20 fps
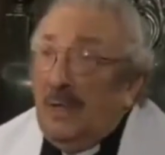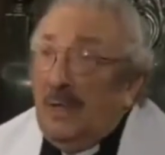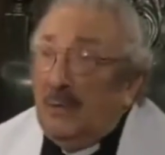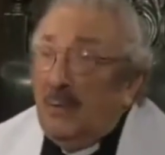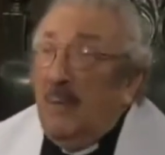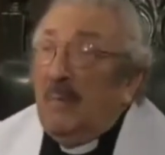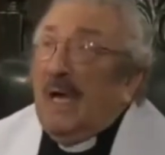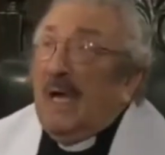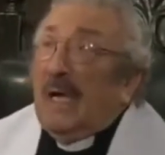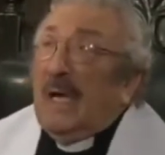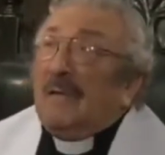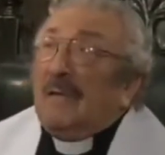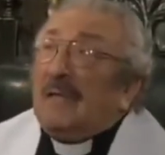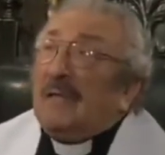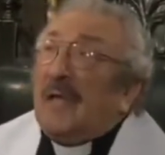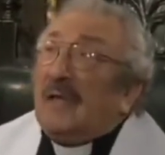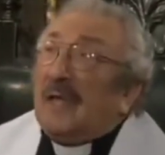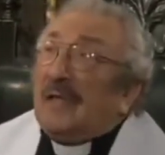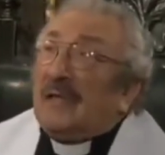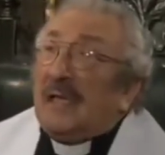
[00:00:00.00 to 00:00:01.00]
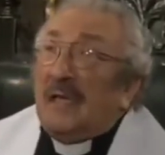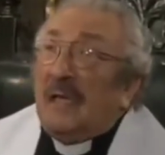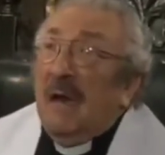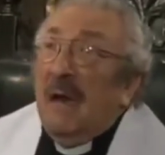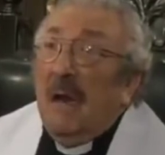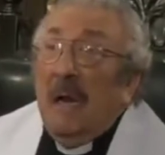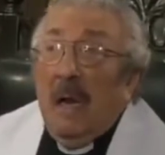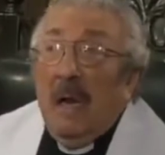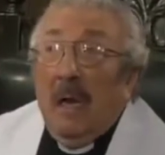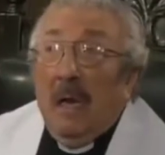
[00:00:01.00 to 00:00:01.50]
Você mesmo acabou de me
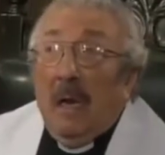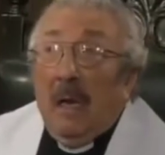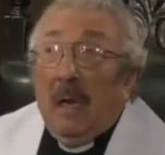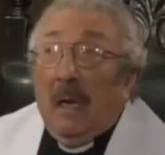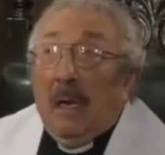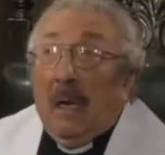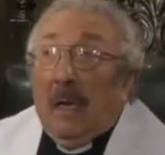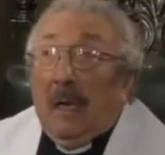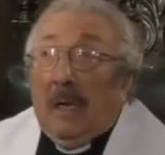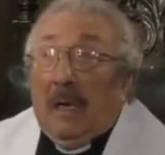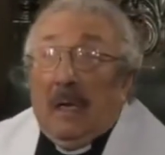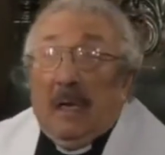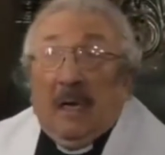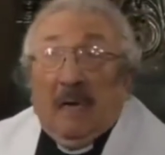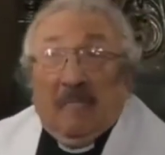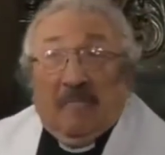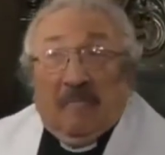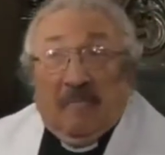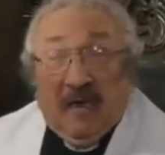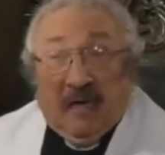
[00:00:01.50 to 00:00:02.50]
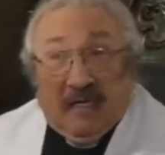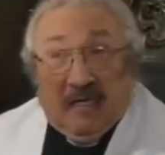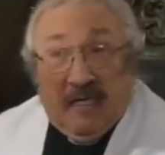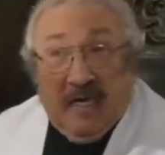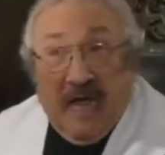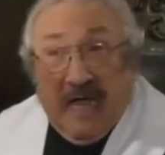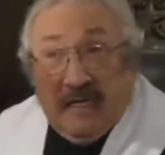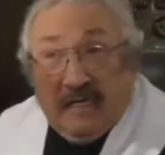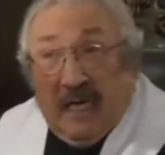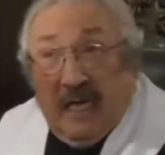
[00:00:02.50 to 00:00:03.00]
dizer que
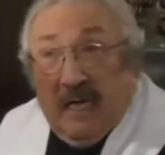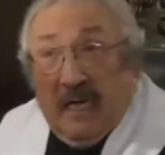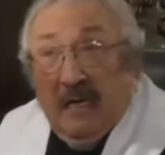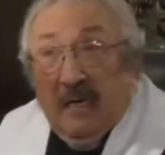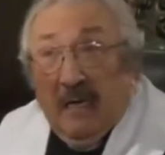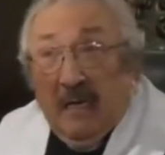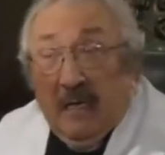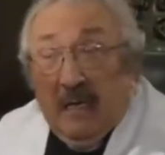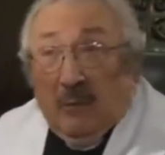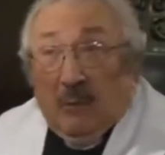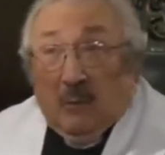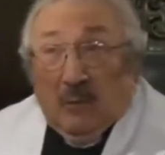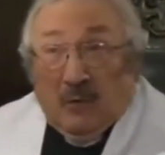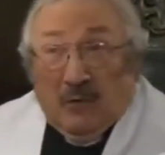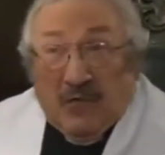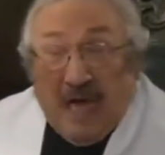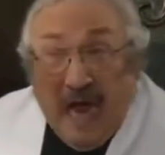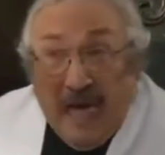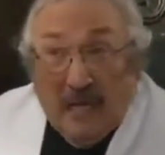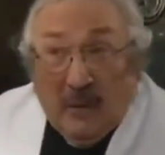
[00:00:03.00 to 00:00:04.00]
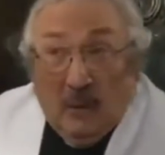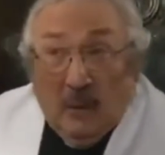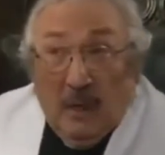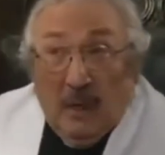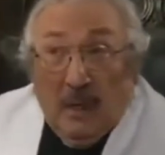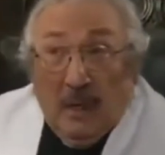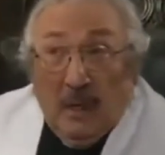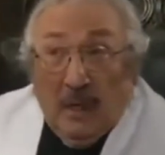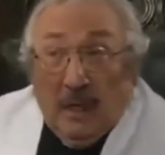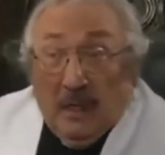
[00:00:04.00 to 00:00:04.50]
a Fernanda e o
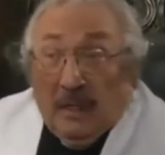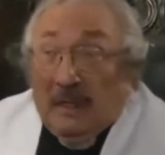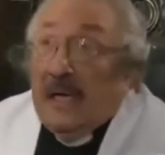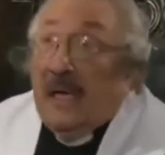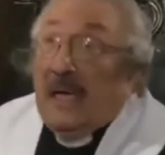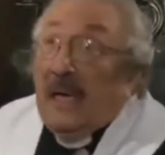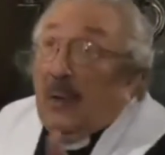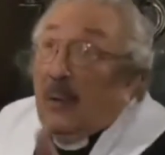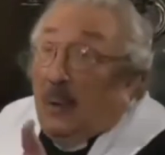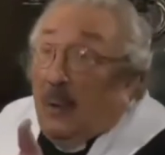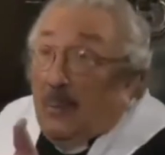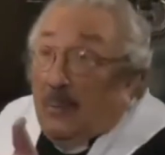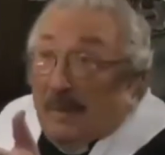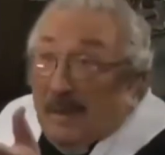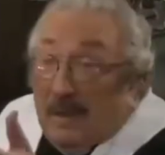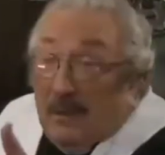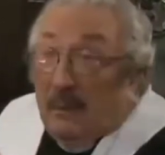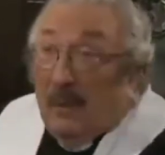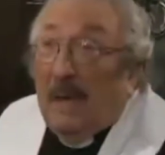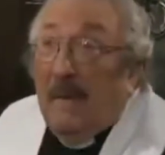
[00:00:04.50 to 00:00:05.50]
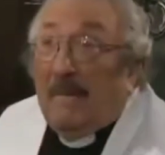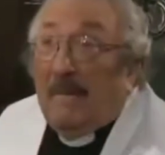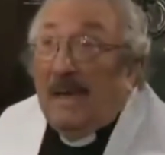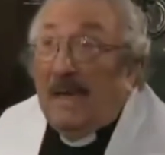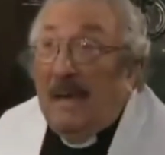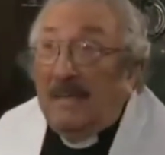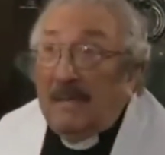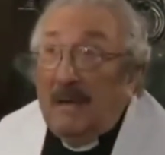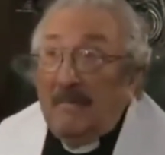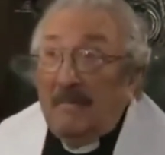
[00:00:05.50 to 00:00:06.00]
Gonçalo querem cumprir
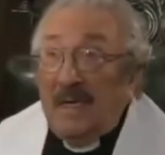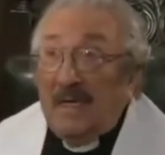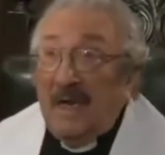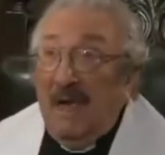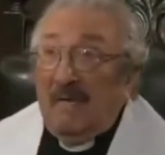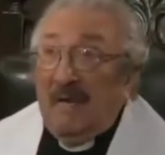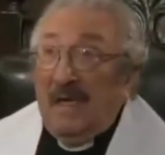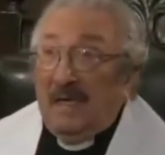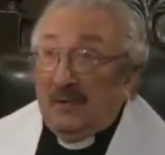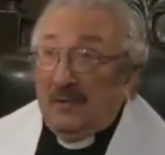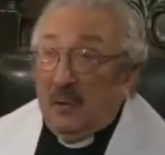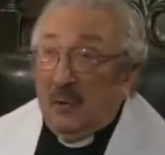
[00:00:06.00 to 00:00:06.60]
com a promessa